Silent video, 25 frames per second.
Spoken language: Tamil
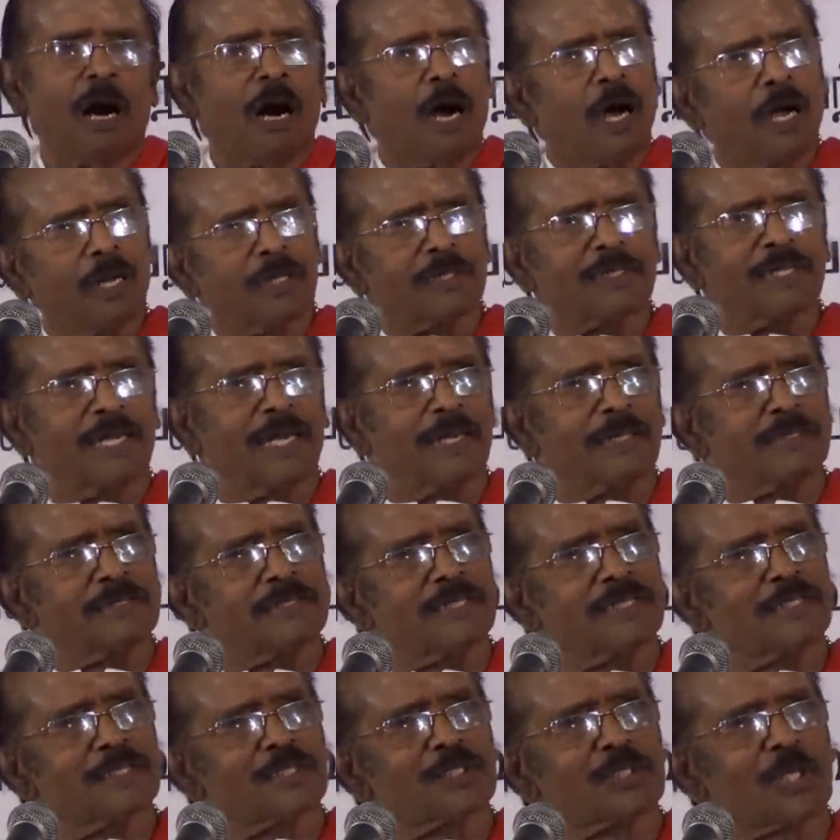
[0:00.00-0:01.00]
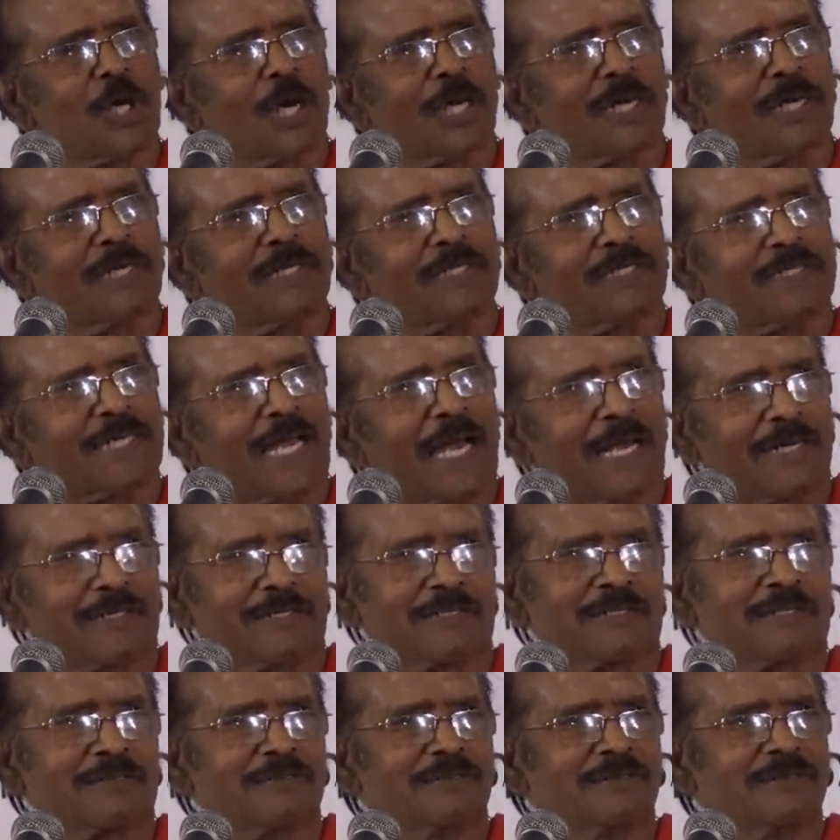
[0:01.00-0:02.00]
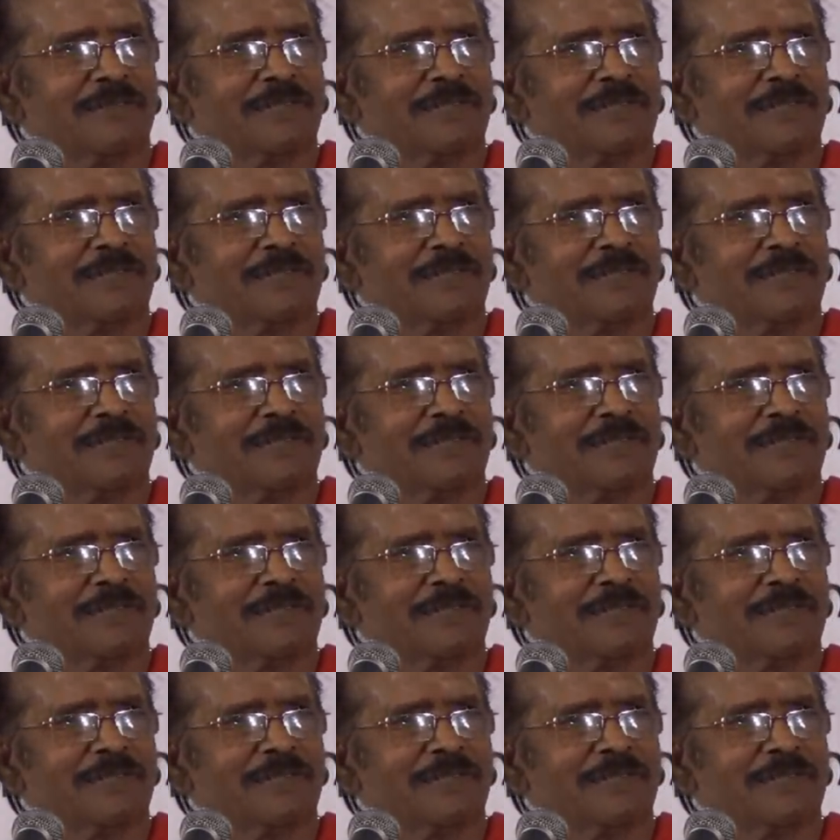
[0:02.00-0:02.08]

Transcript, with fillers: ஆல் தி என்ஜின்ஸ் ஆர் இன் டேக்ட்